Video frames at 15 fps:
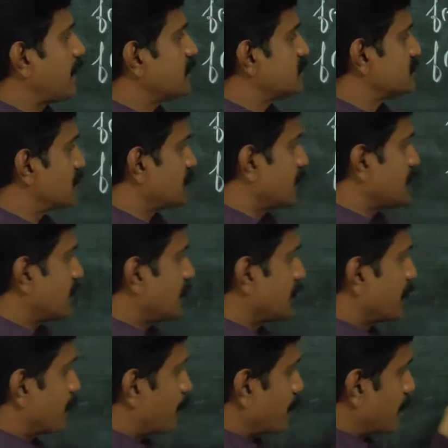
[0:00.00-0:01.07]
ஆன்சர் இதில்
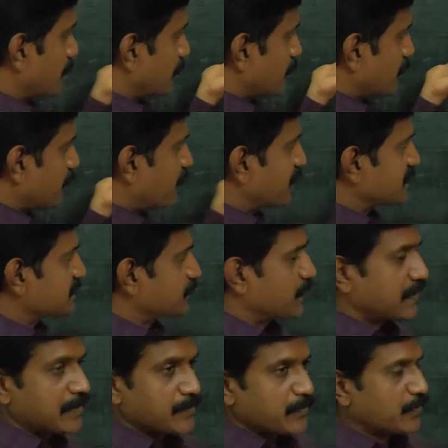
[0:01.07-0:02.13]
எப்படி நம்ம ஃபிக்ஸ்
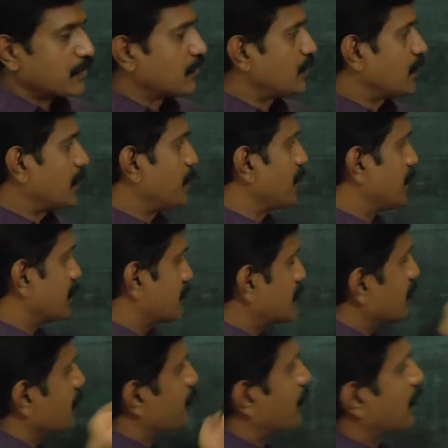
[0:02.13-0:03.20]
பண்ண போகிறோம்
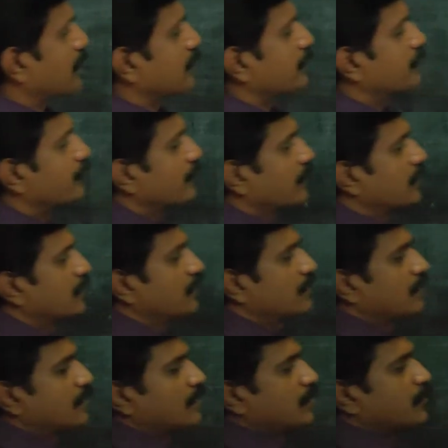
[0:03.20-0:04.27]
அப்படின்றத நீங்கள் பார்க்கணும்
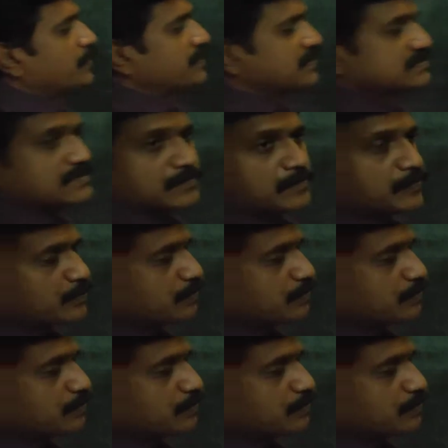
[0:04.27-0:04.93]
இப்போ இந்த செம்மை